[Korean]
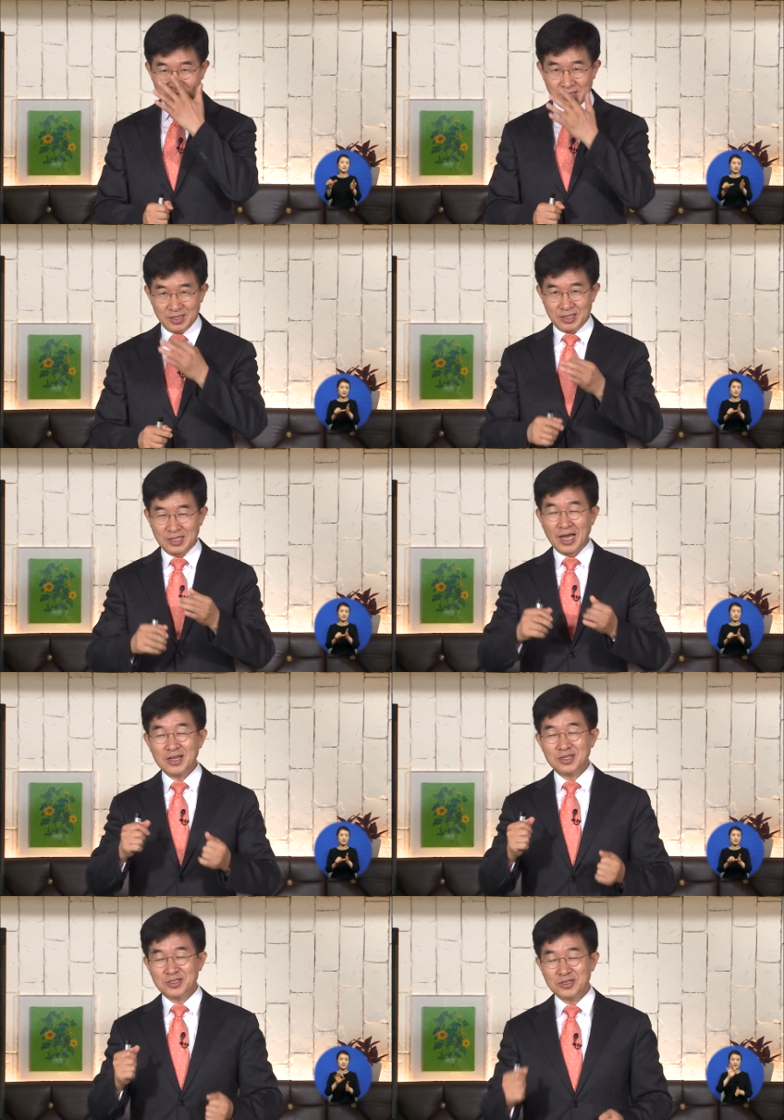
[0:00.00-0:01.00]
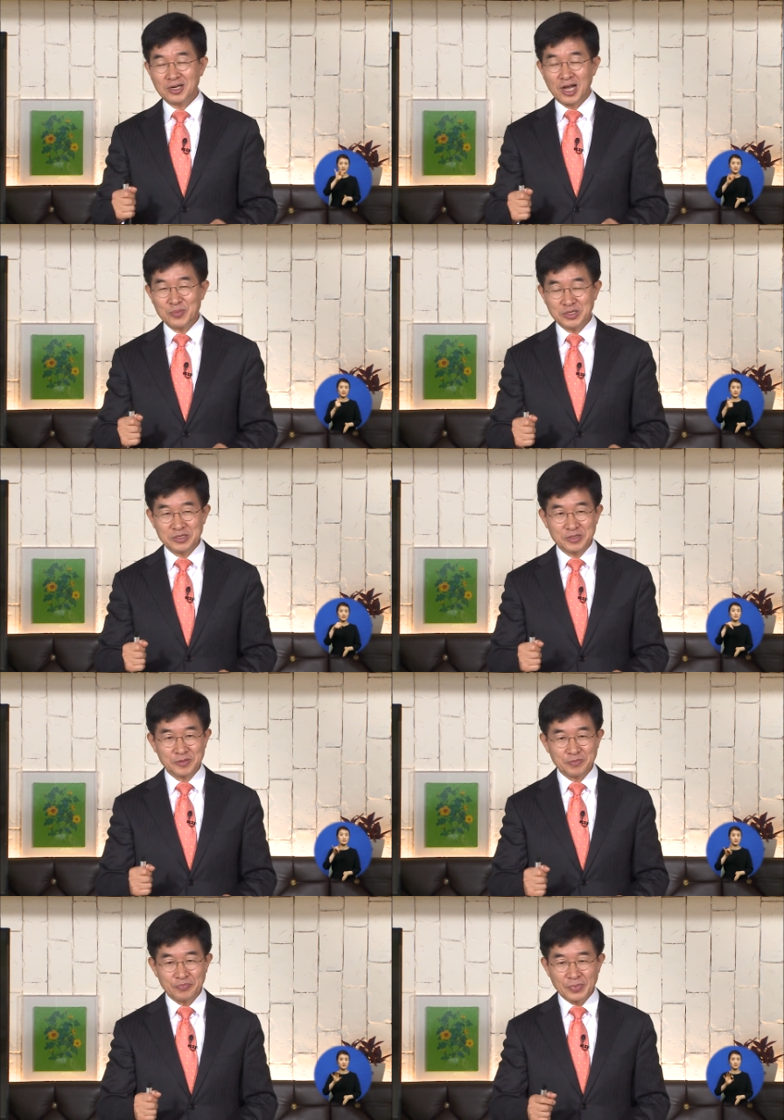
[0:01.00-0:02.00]
나이를
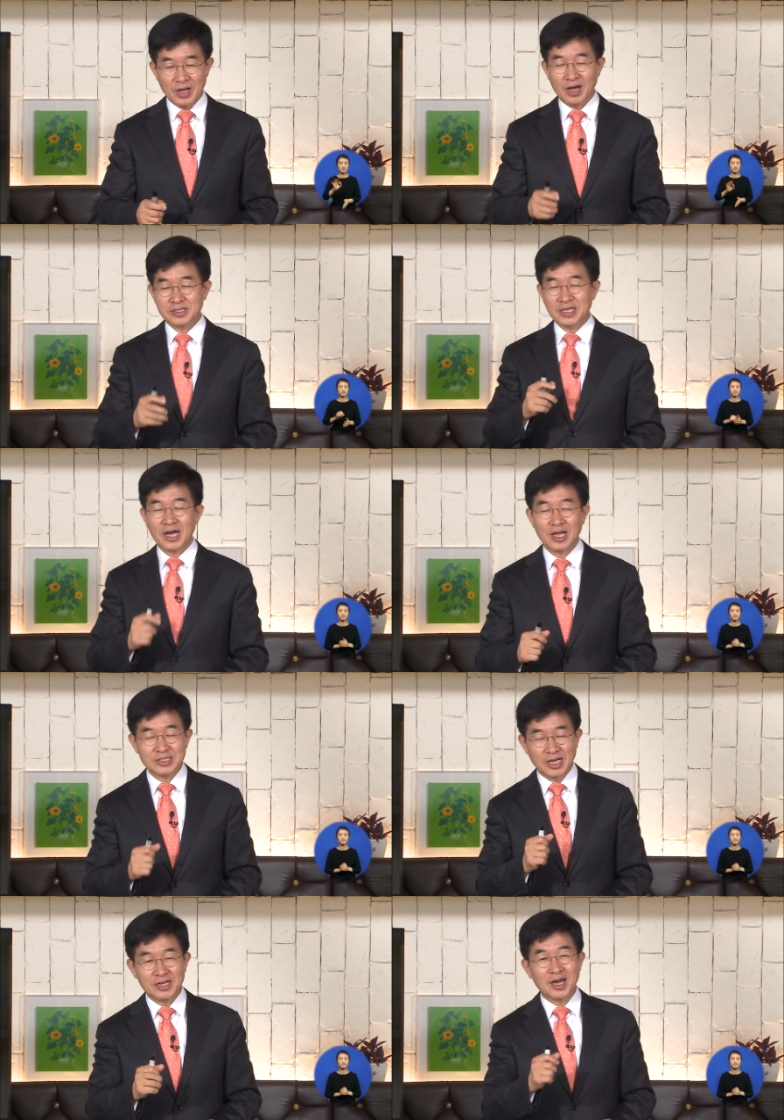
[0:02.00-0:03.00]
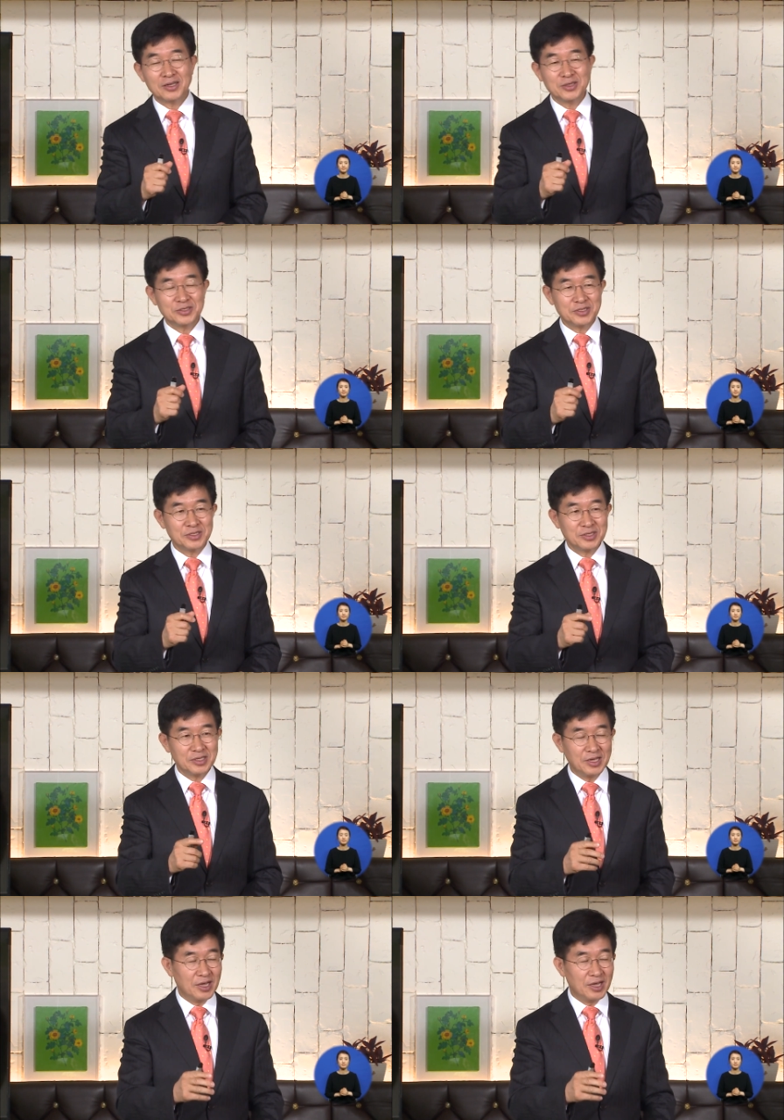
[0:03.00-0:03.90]
적어가면서 아, 살아, 살아가는 것은